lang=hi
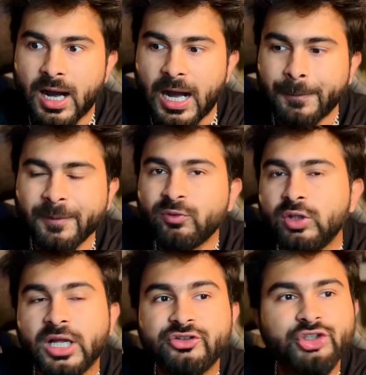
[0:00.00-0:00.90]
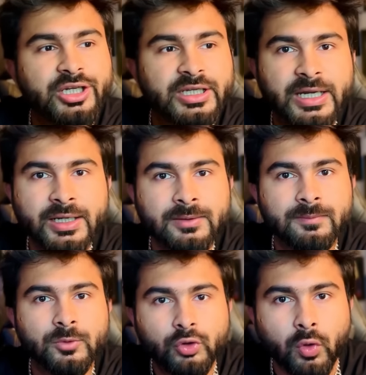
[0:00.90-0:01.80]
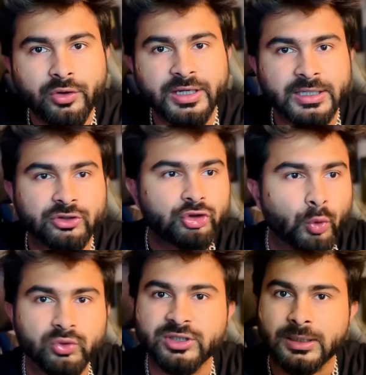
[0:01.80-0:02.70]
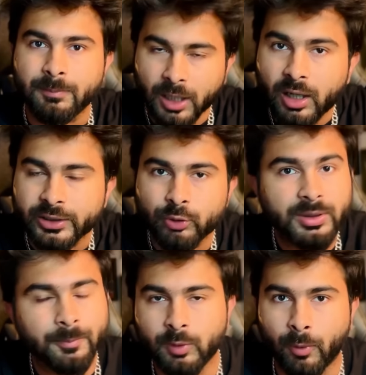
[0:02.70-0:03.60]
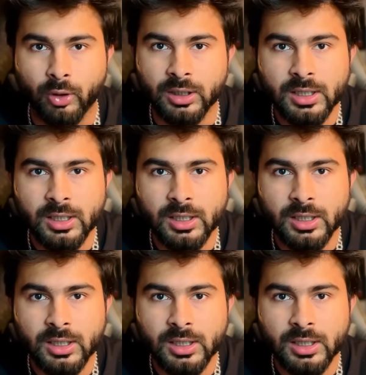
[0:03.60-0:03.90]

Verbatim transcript: आपके पास वो लग्जरी नहीं है रॉड्री की स्टोन्स की बिहाइंड टू बिल्ड अप द बॉल